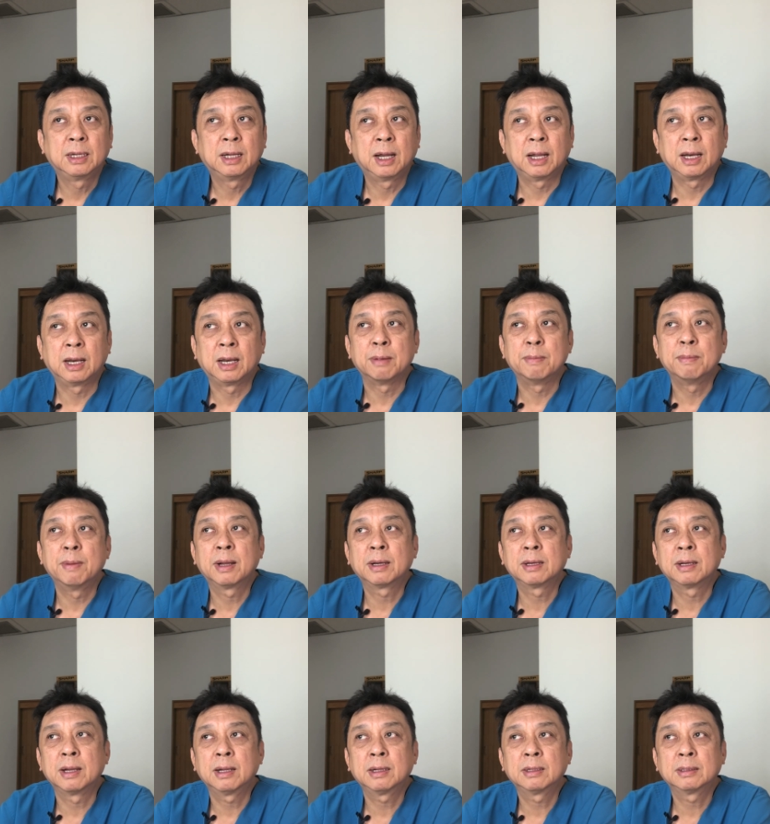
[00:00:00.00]
อะไรมาก
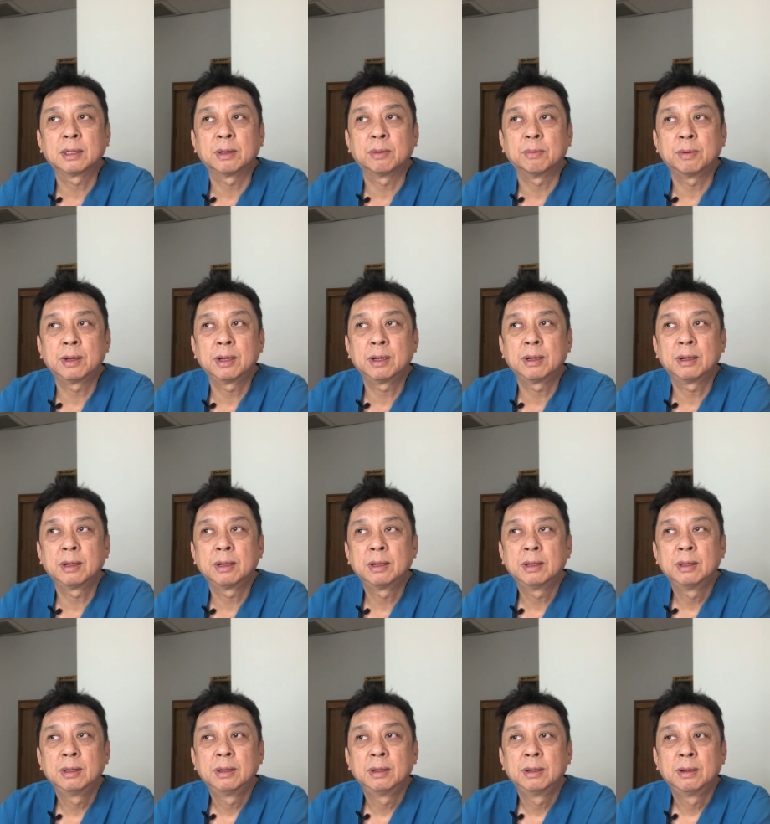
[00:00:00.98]
นัก แต่ว่า
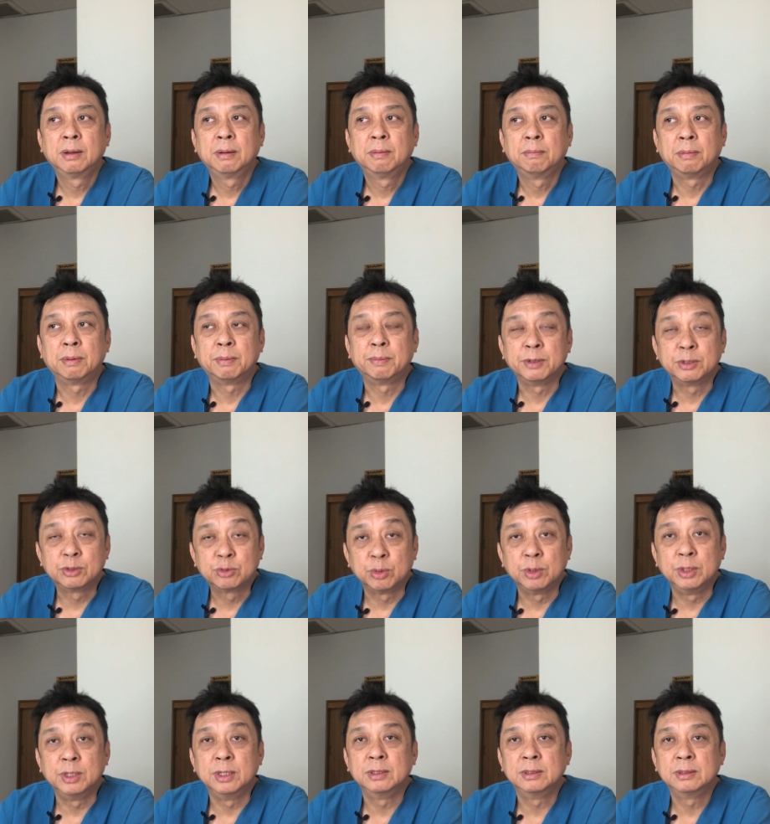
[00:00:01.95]
มันเป็นส่วน
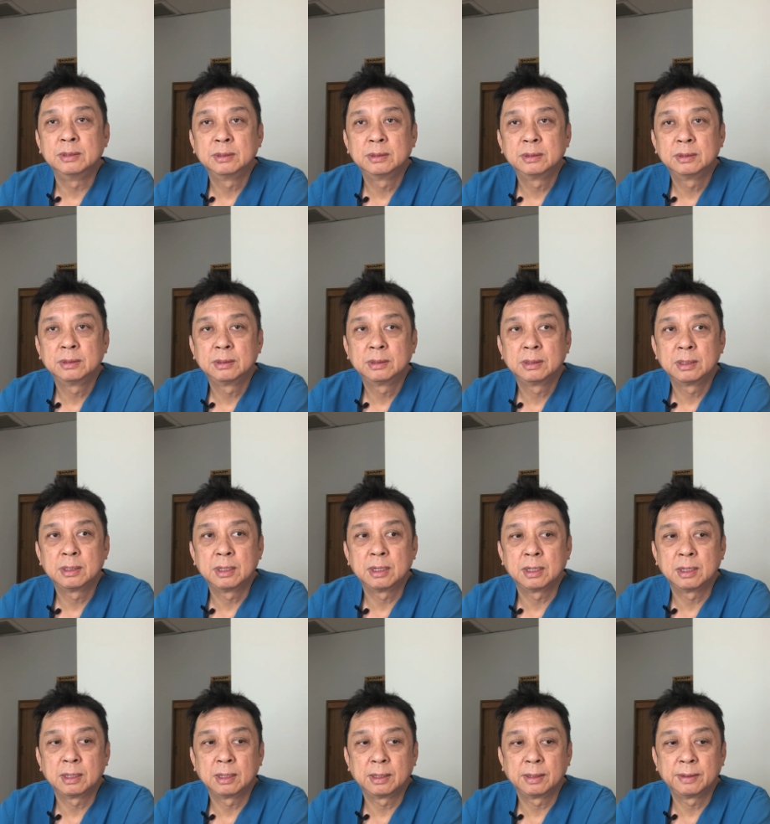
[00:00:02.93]
หนึ่งนะ
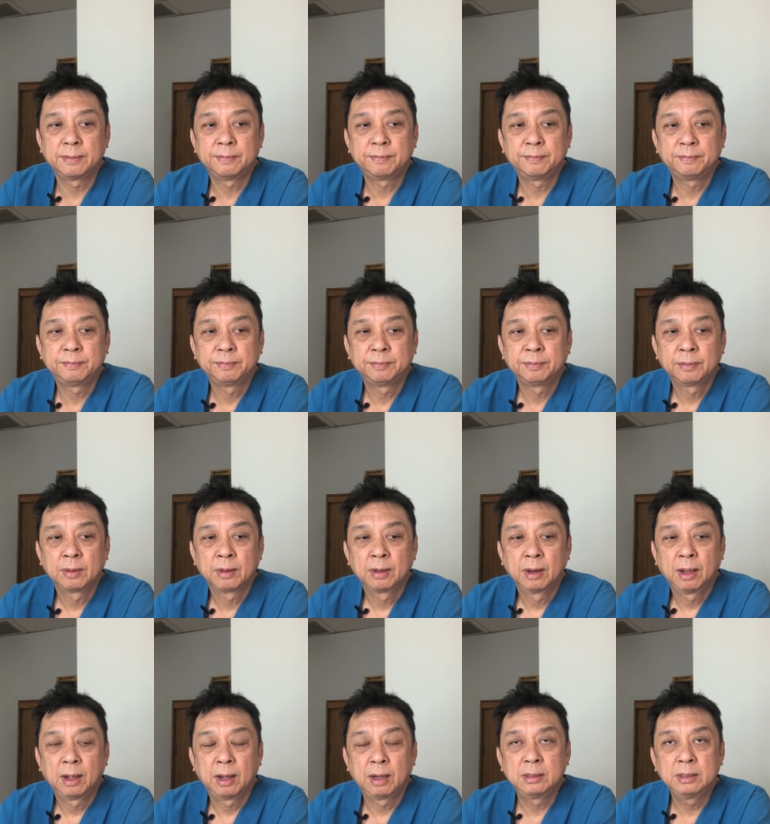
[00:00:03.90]
ฮะ
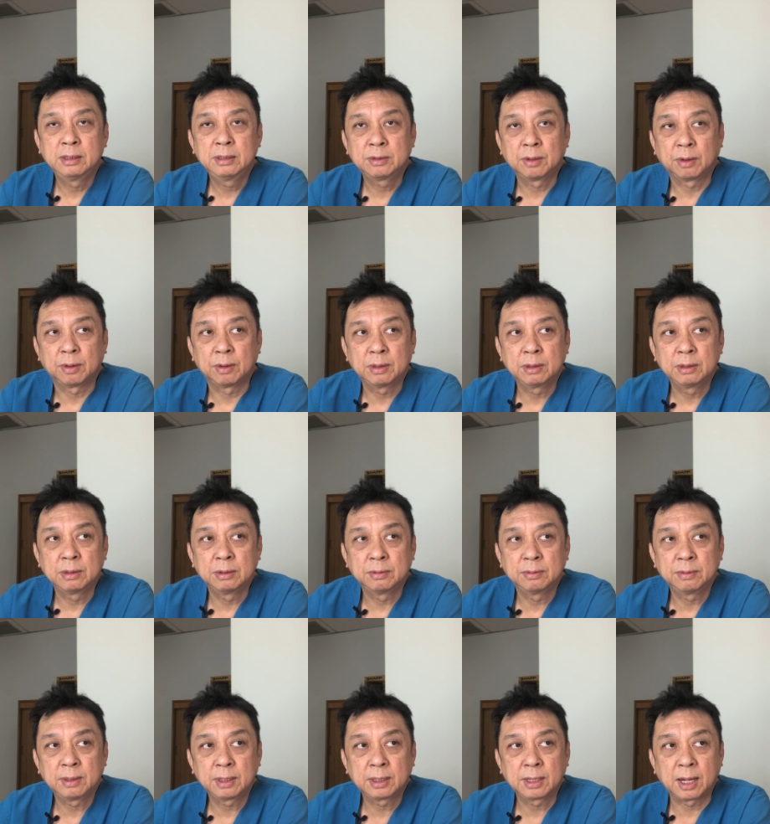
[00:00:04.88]
อันที่สองก็คือ
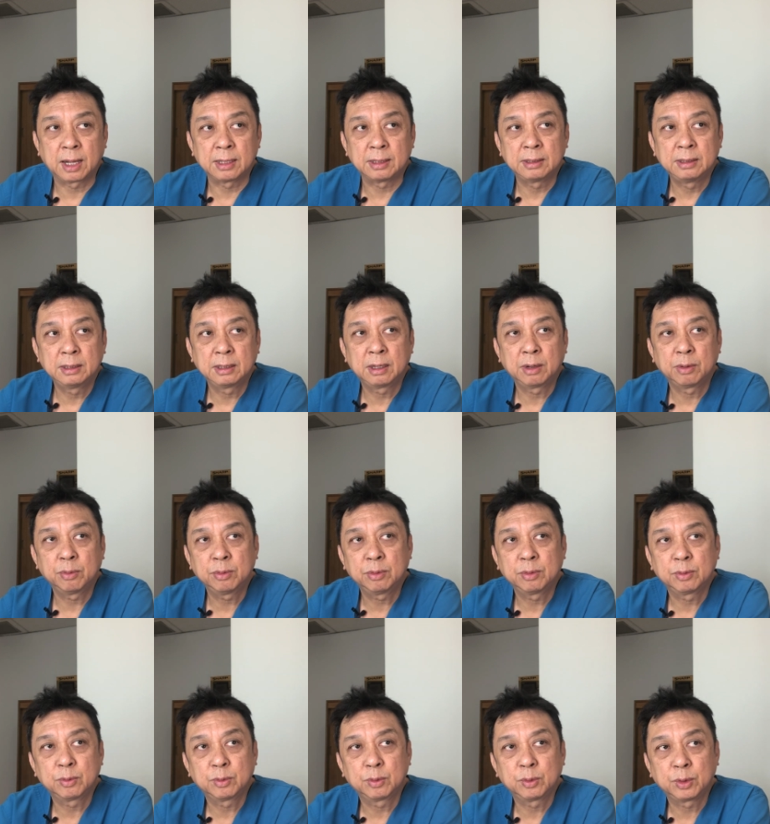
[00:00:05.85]
ว่าการที่เขา
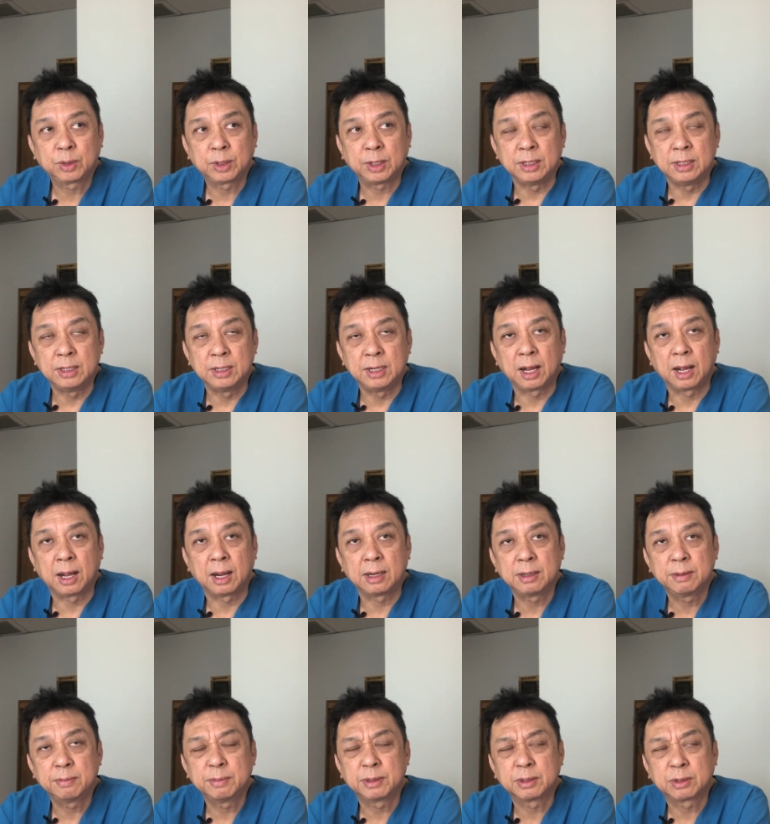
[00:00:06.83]
กินยาเนี่
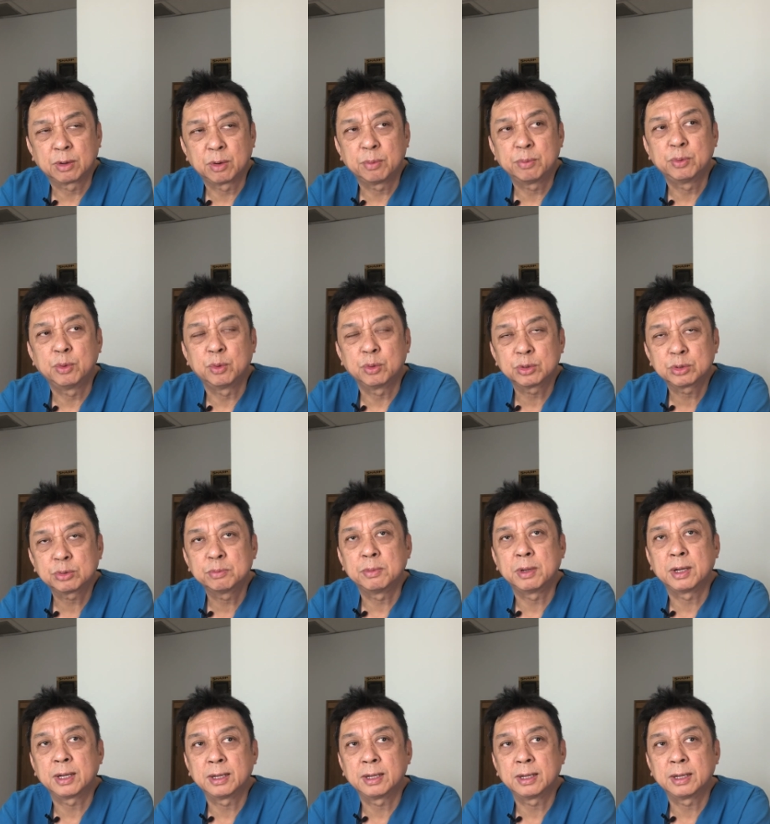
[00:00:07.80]
ยมันครบโดสไหม